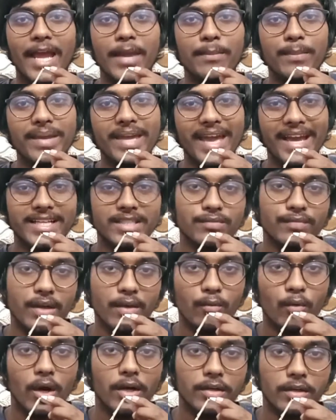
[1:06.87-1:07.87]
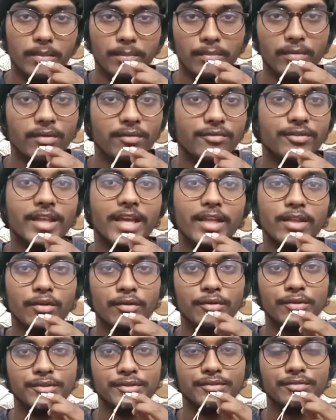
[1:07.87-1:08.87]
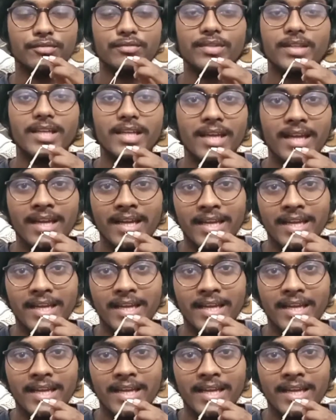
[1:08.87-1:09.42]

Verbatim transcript: ఐపీ ఎక్స్ ఫైవ్ వాటర్ ప్రూఫ్ అయితే వస్తుంది